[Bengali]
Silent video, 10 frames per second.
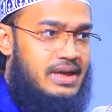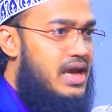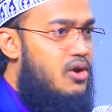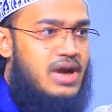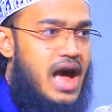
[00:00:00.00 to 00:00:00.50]

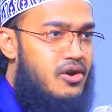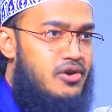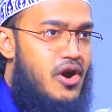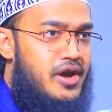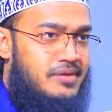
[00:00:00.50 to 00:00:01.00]
কেউ কারো
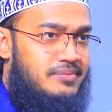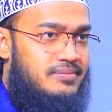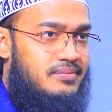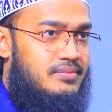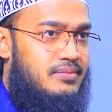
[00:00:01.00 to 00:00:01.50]
নয়
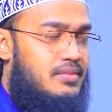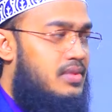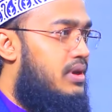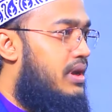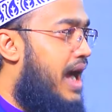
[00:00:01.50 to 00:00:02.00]

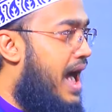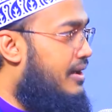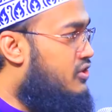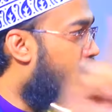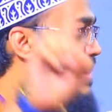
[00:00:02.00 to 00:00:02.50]

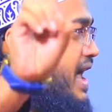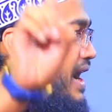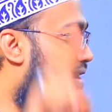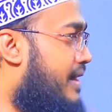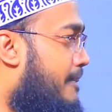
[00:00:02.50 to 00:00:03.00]
সবাই
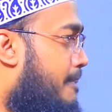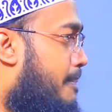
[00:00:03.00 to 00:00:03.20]
আলাদা